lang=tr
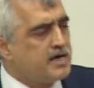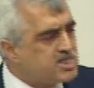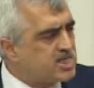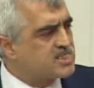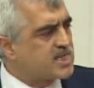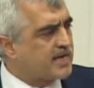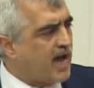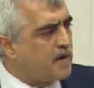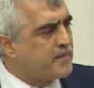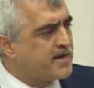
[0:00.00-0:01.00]
İşinize
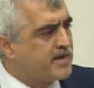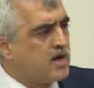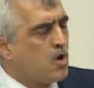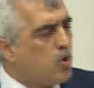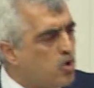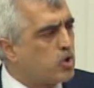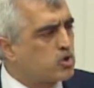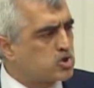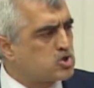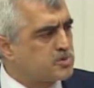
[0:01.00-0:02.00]
gelmeyeni
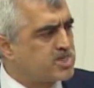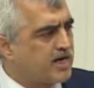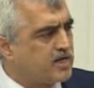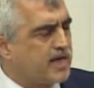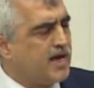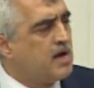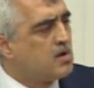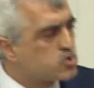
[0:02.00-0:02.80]
hukuksuz bir şekilde